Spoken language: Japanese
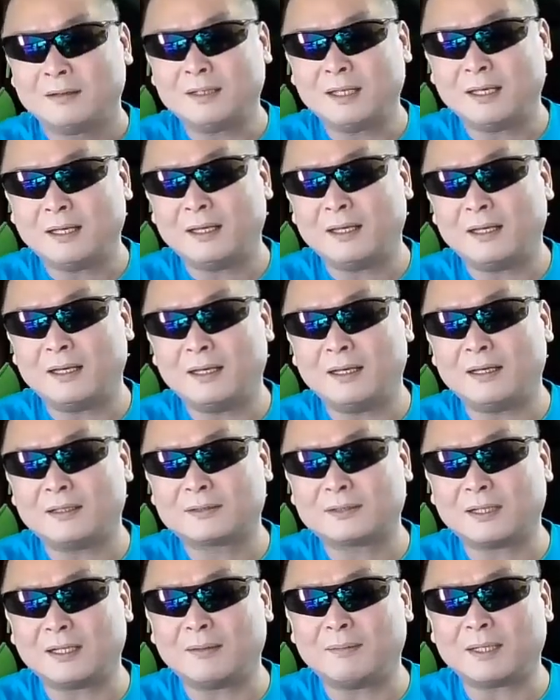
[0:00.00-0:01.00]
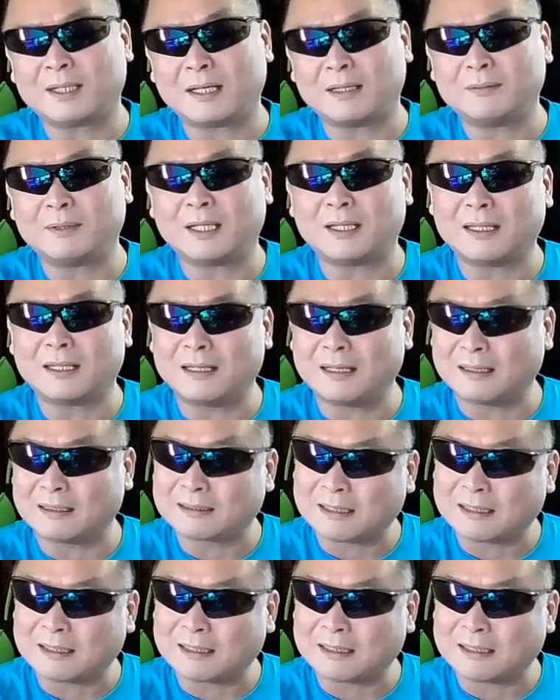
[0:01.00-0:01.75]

でそれがまた今で